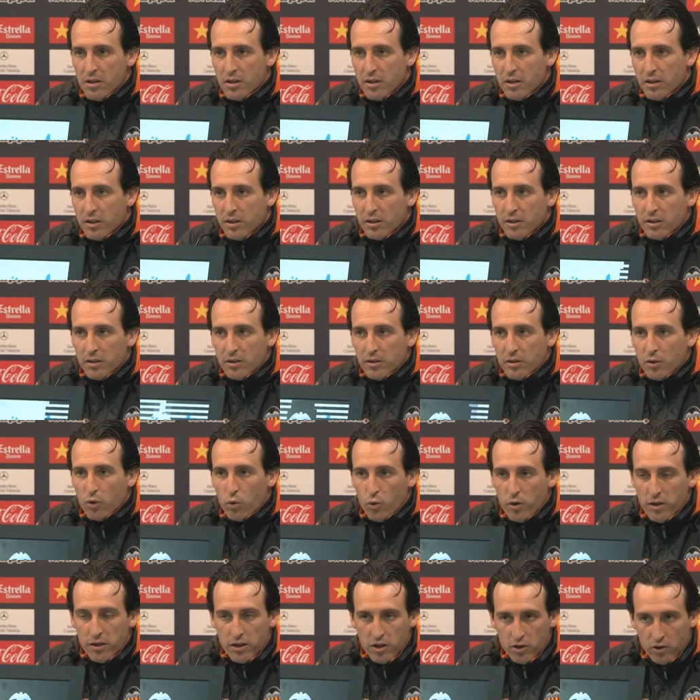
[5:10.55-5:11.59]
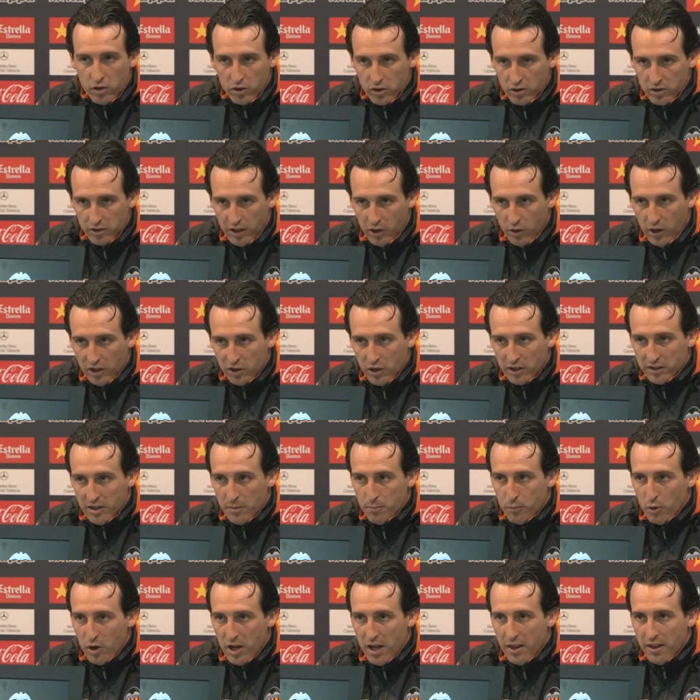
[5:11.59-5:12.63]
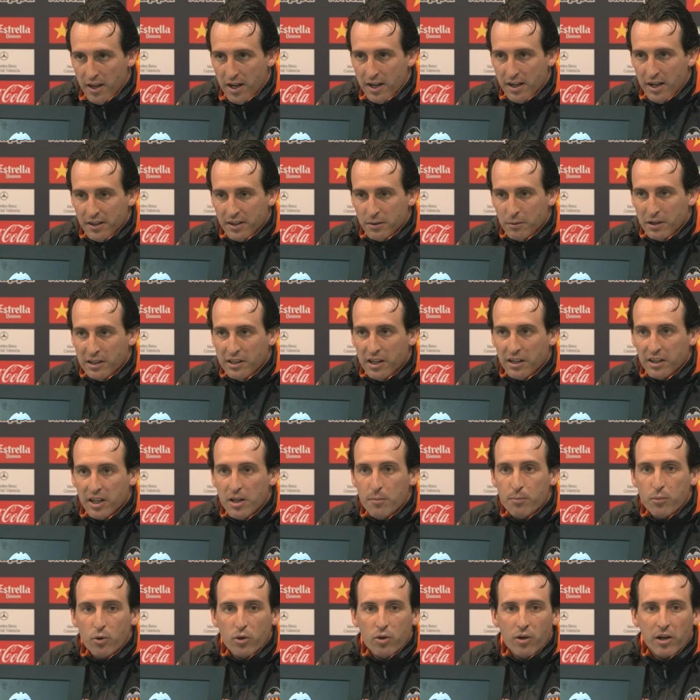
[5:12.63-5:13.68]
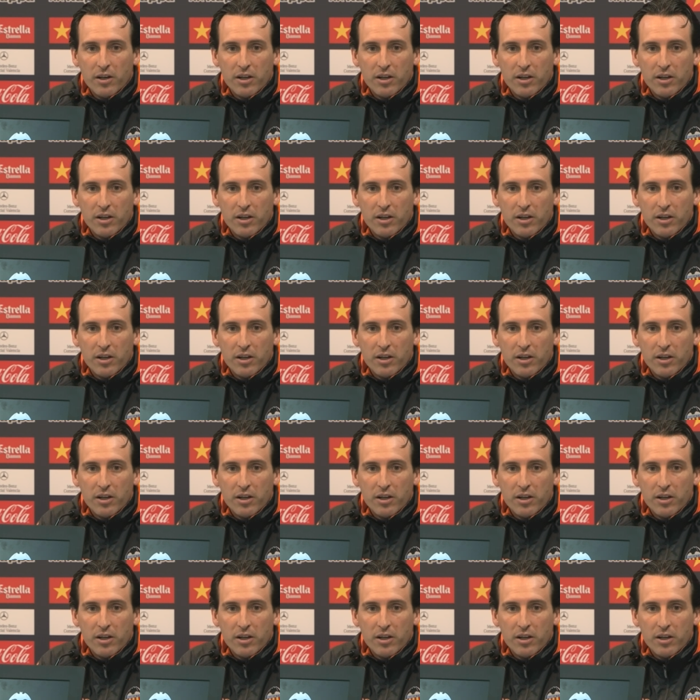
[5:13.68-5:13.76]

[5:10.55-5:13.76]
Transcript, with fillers: eh, juicios de lo que ha sido la temporada a nivel de equipo,